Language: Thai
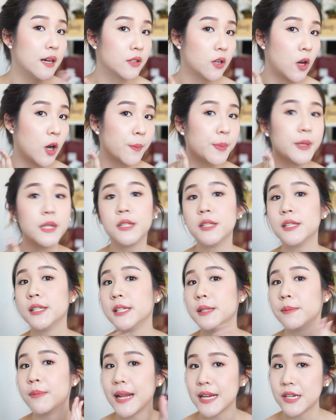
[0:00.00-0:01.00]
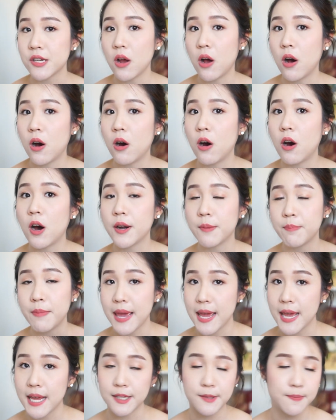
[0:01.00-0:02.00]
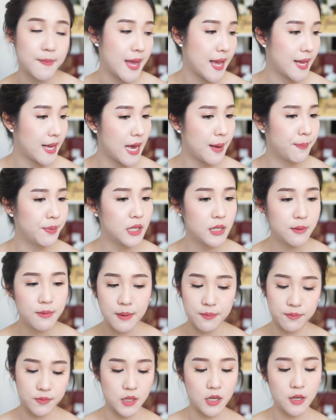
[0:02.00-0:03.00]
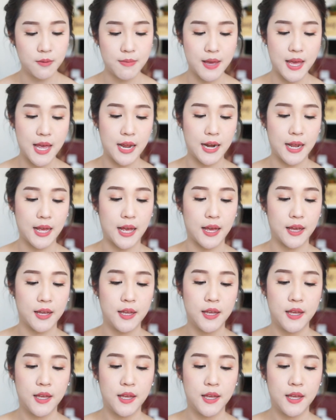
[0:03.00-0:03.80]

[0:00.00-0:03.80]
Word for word: รองพื้นบลัชออนเบสเมคอัพคือแบบเยอะมากนะคะ